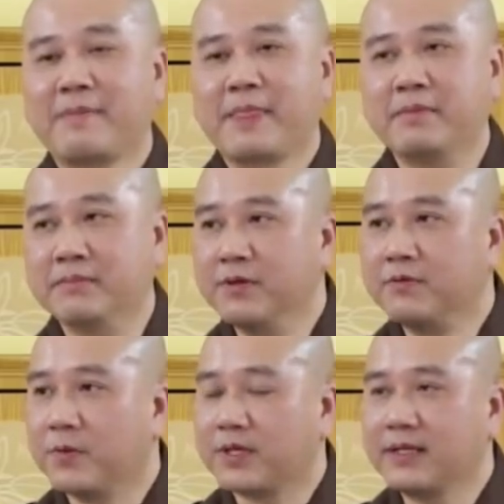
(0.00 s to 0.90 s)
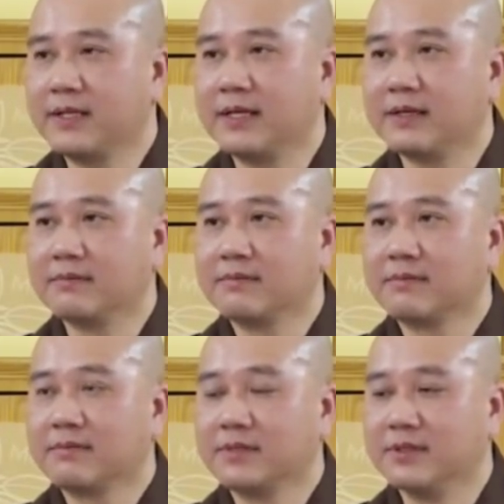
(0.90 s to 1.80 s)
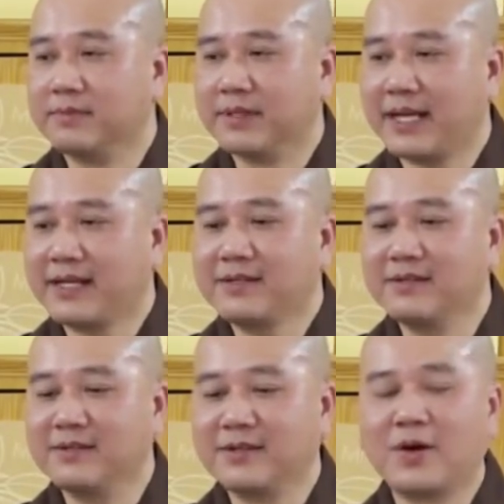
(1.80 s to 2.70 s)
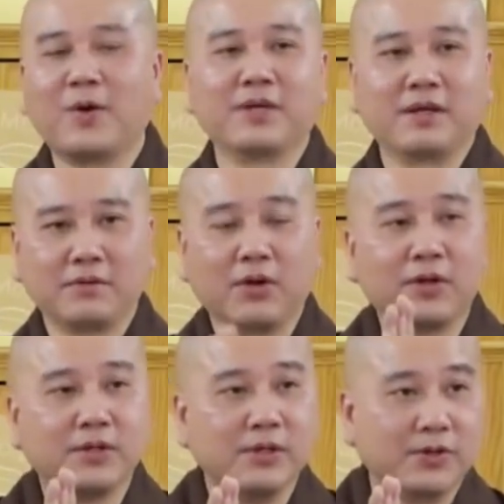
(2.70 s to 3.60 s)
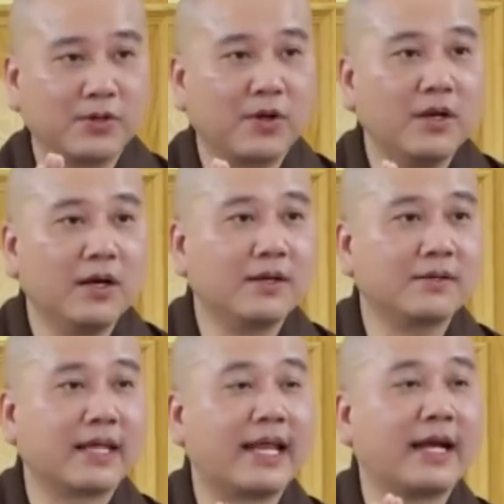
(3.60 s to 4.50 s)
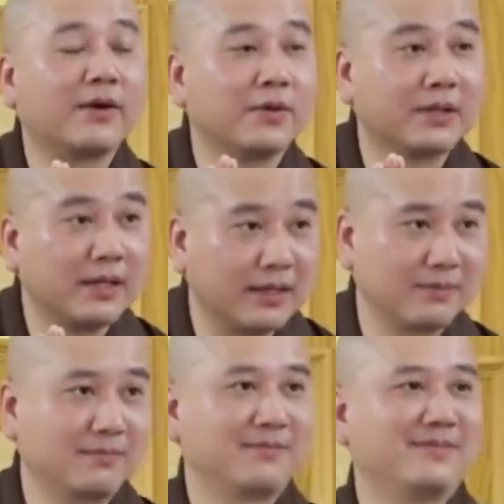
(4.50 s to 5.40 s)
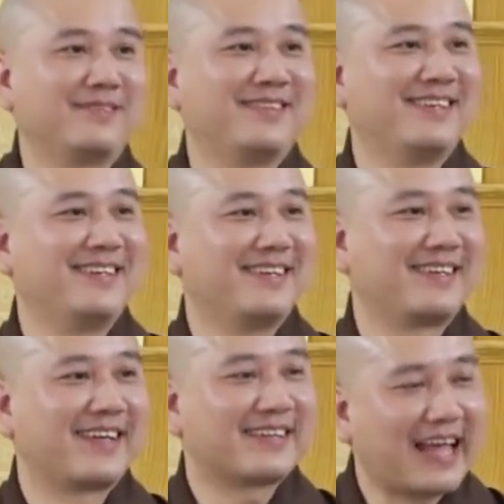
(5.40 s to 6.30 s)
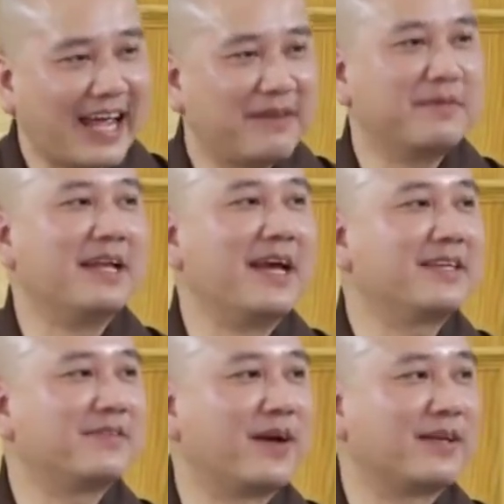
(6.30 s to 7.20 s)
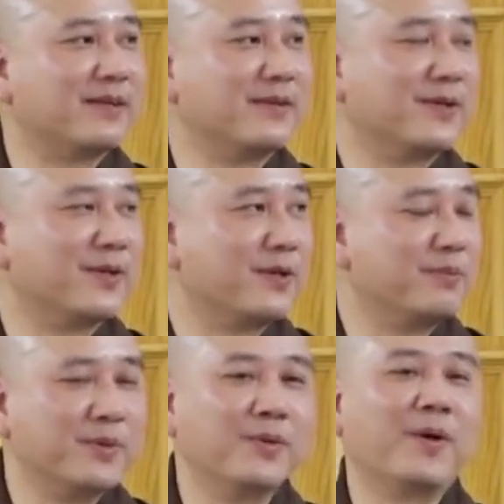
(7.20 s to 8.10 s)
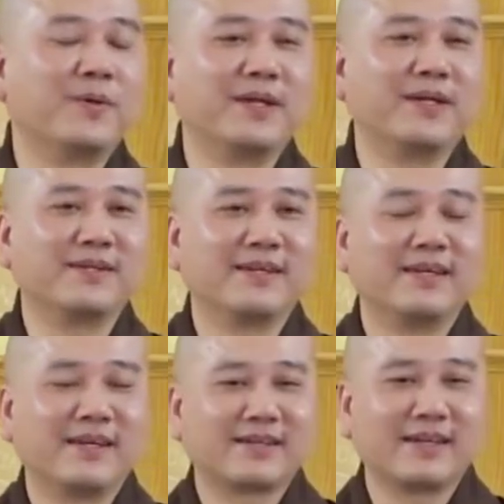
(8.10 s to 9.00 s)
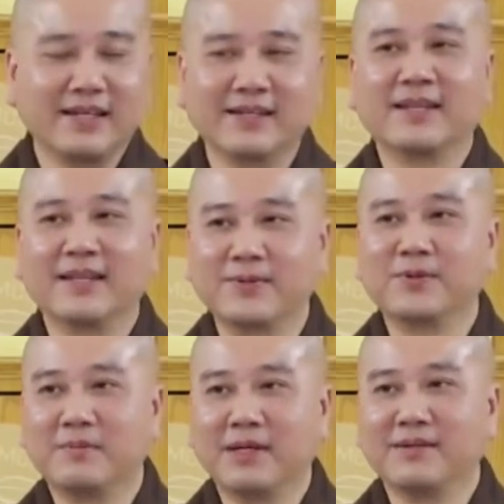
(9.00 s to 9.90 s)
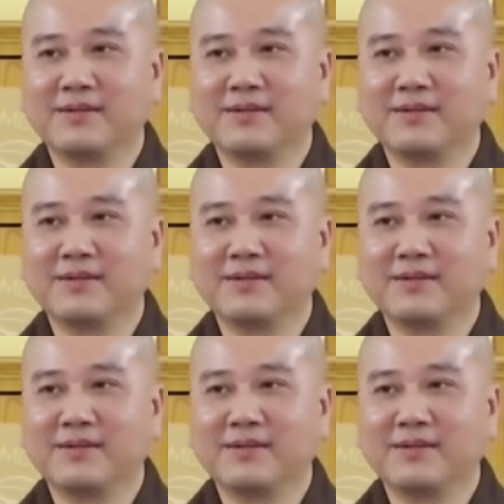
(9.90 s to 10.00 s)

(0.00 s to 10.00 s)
Mình bước vô chánh điện, người mình thấy cái người đó ngồi vậy, đừng có nói lớn, người ta đang ngồi thiền. Cái tay mình để như vậy tự nhiên nó biểu lộ lên cái định tĩnh của mình.